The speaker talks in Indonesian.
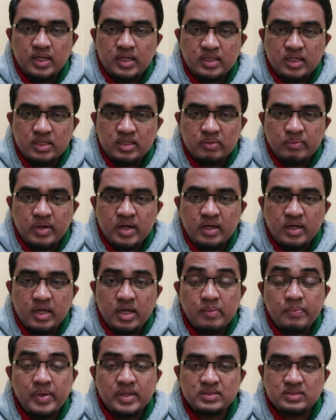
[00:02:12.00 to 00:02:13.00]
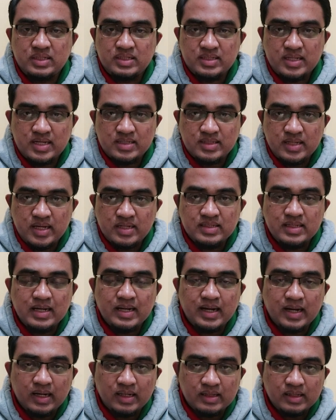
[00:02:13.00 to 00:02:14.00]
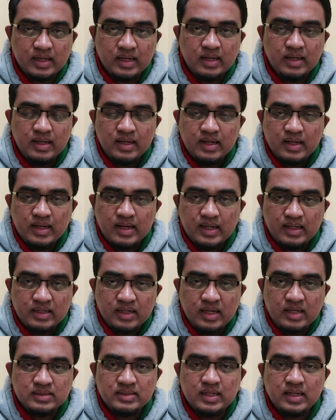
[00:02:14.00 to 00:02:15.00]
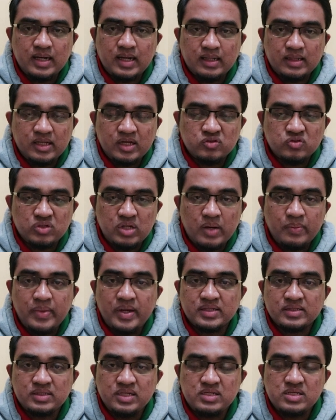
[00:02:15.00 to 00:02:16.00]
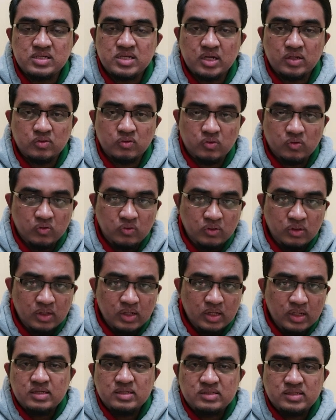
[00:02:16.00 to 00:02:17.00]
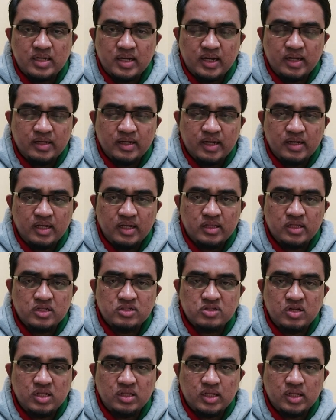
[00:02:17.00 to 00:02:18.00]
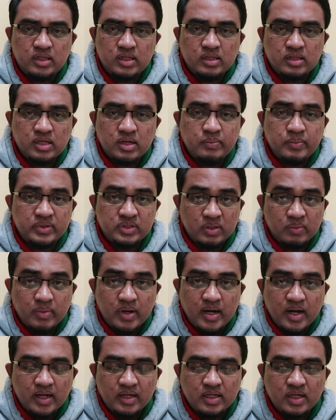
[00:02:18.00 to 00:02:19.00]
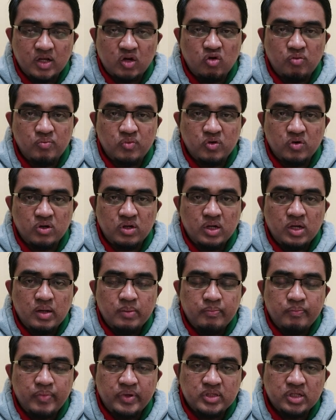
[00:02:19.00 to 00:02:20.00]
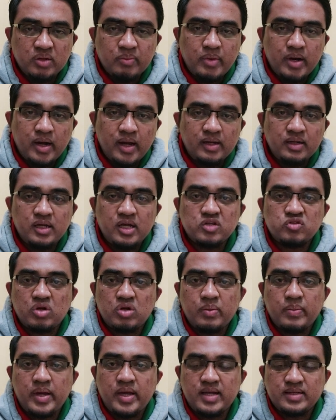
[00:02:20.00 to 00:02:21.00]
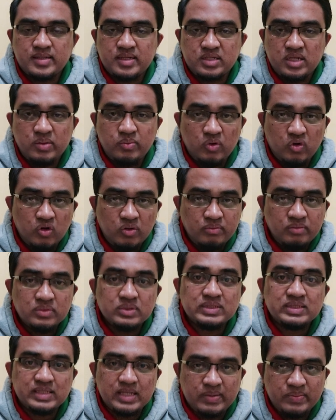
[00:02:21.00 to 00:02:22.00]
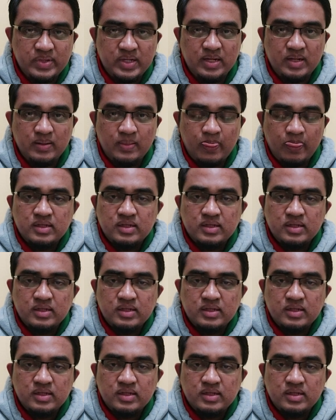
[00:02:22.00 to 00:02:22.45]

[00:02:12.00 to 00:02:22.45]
Kita terbang ke yang pasti saja Jakarta. Karena Jakarta sudah pasti sejak dulu. Jangankan kita cerita tentang penerbangan ke Lombok. Penerbangan ke Surabaya saja belum stabil.